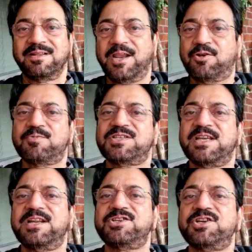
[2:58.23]
এরকম
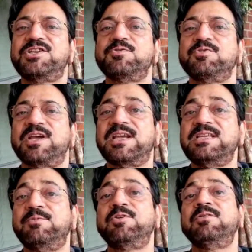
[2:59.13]
সিগনেচার টিউন থাকে
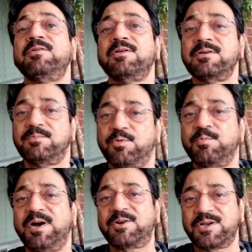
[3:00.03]
যেমন
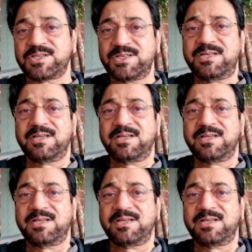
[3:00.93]
বুম্বারও আছে